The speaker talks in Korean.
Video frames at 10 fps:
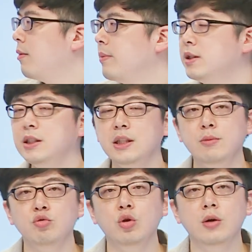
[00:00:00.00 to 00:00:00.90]
며칠째
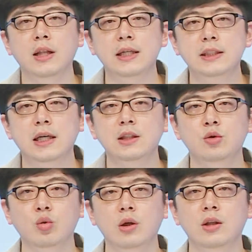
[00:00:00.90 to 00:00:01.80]
무더운 날씨가
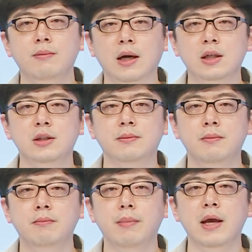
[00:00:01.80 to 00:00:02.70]
지속되는 만큼
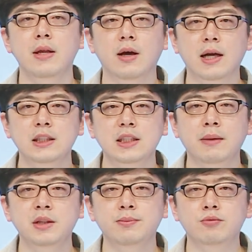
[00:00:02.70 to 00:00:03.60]
매일 열한 시
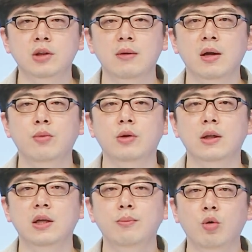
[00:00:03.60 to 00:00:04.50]
삼십 분에
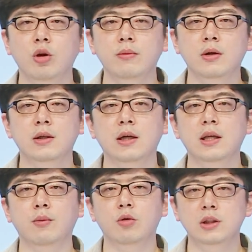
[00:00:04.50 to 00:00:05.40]
발표되는 폭염 영향
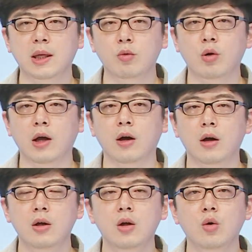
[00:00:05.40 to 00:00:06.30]
예보를 참고하여
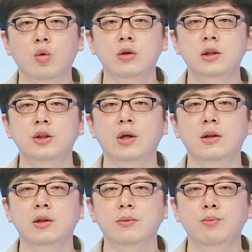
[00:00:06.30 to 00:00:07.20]
온열
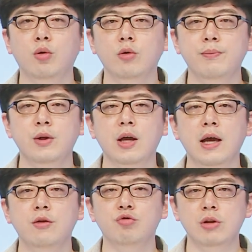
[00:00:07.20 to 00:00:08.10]
질환 등 폭염
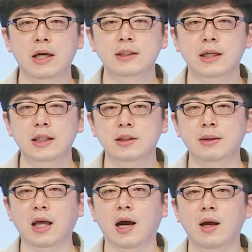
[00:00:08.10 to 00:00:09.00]
피해에
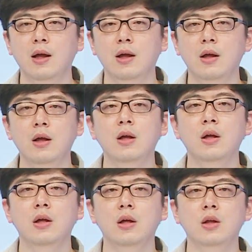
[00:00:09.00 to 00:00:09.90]
주의하셔야겠습니다.
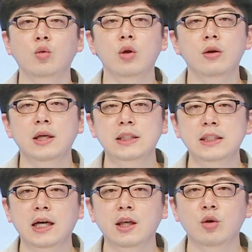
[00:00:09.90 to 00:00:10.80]
또 이렇게
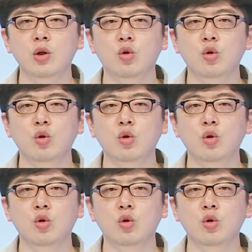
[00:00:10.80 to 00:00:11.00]
지상 기온이